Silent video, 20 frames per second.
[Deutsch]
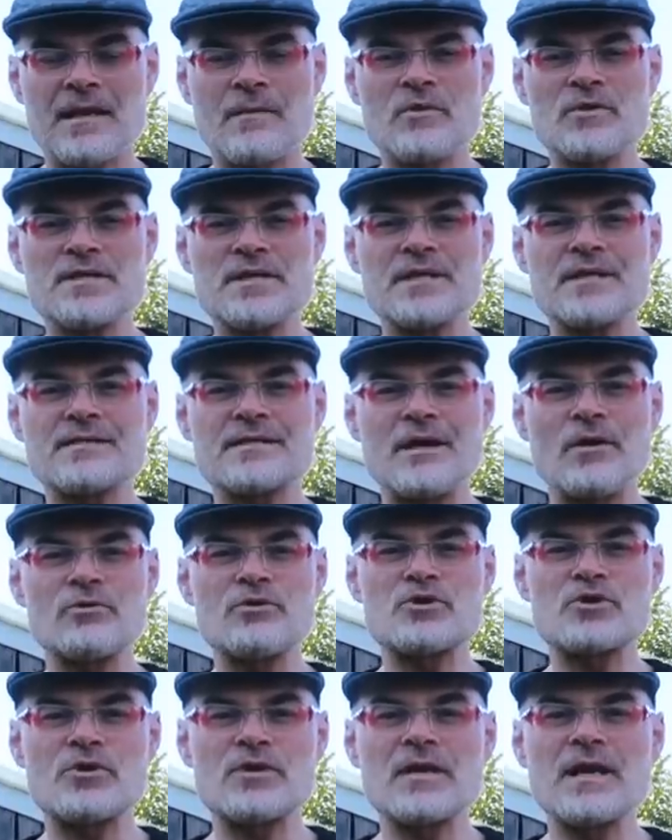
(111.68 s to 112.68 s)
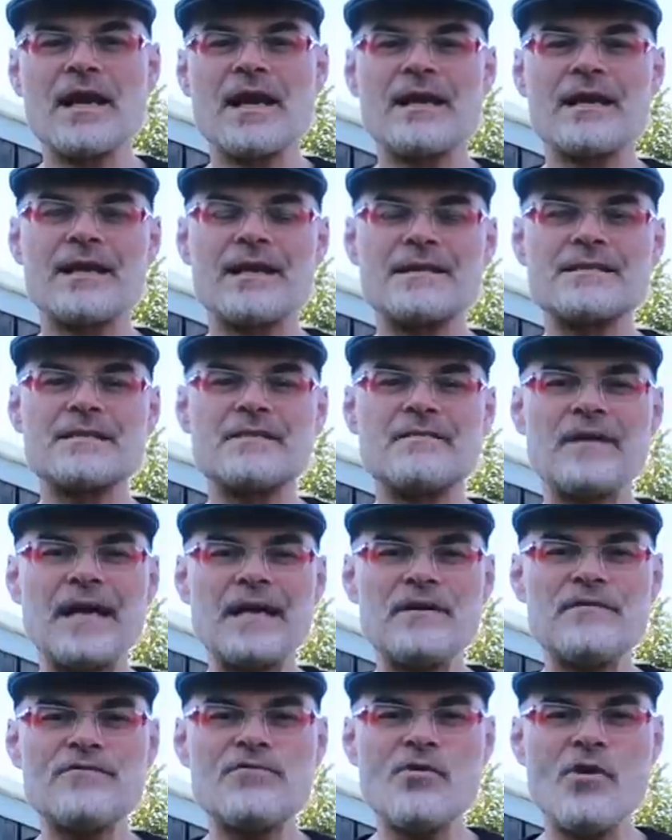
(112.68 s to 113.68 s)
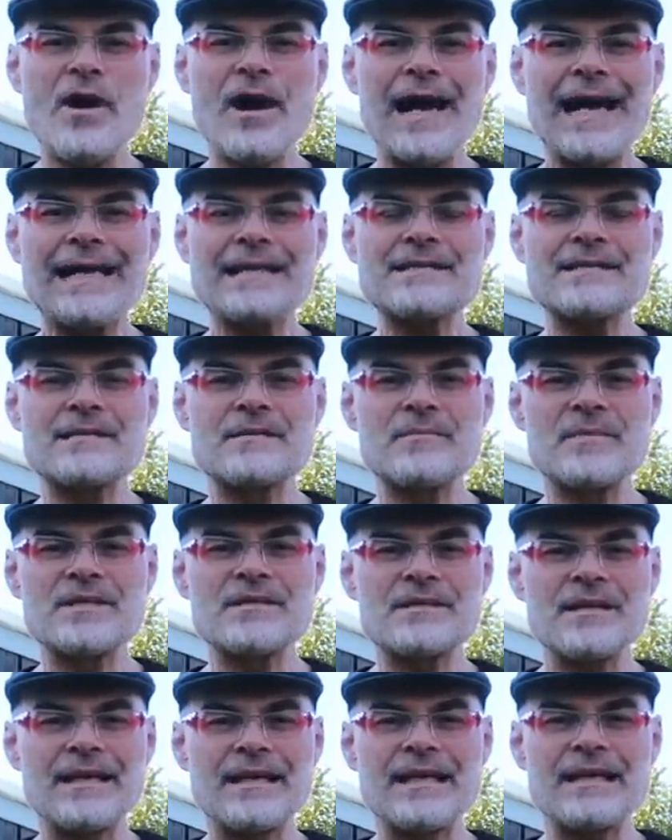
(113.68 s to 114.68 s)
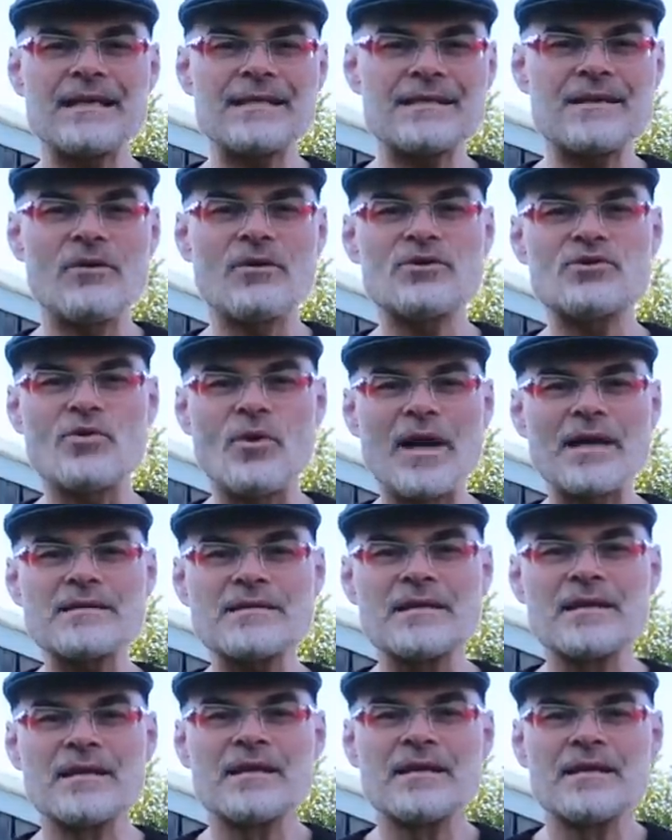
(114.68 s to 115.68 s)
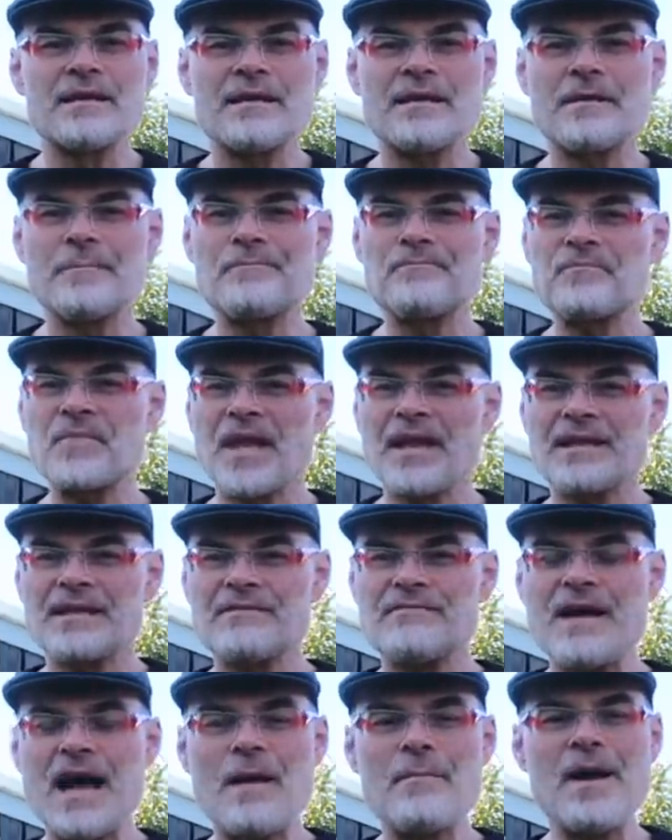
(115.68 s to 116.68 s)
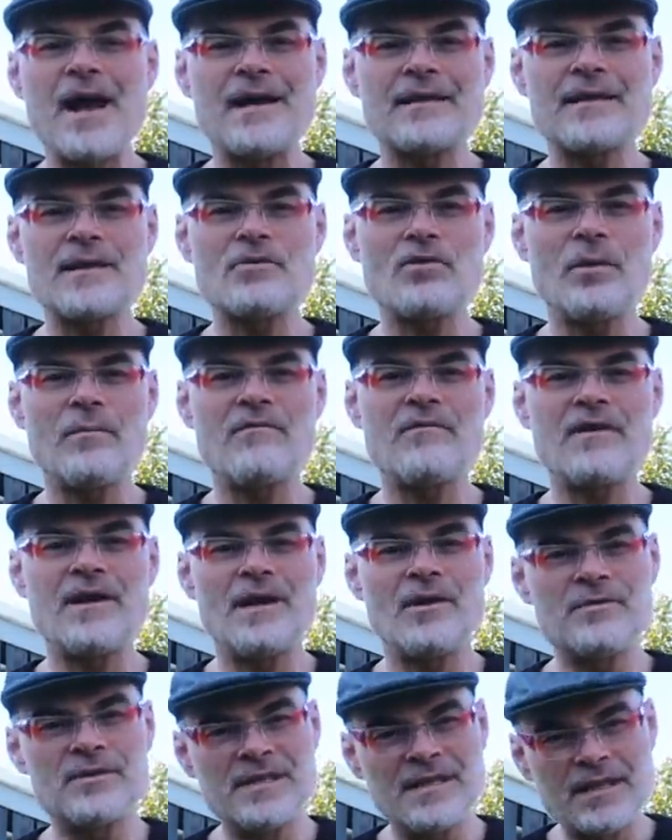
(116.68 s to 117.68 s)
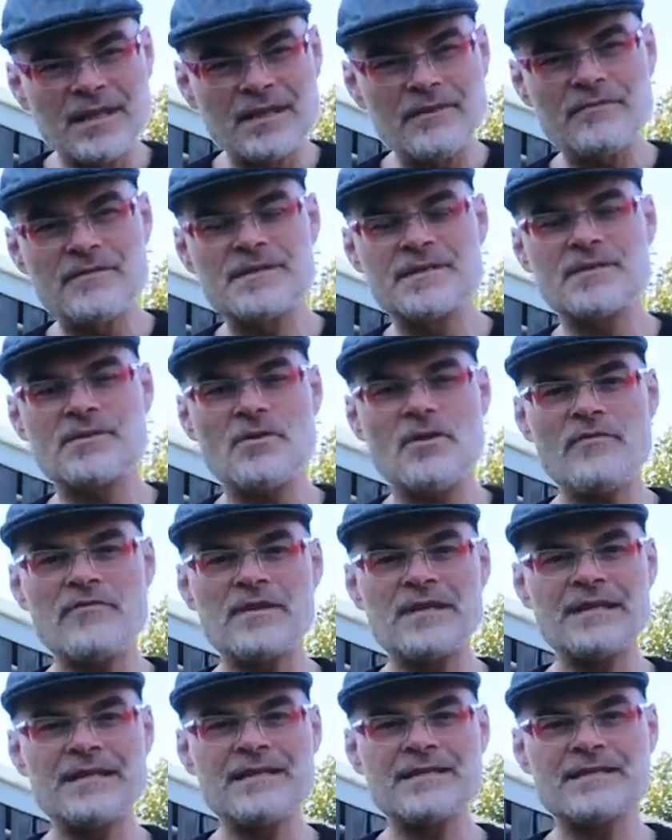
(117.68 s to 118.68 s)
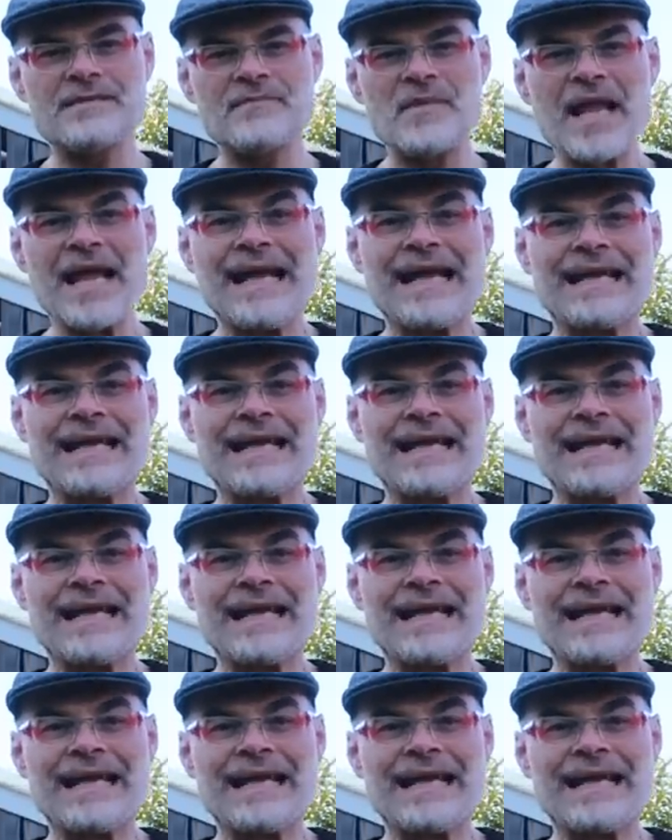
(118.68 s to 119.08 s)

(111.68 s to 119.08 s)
Da muss sich das Auto schon eine ganze Weile vorheizen, bis dann endlich auch dort ähm, die Wärme angekommen war und die Griffe sich öffnen ließen.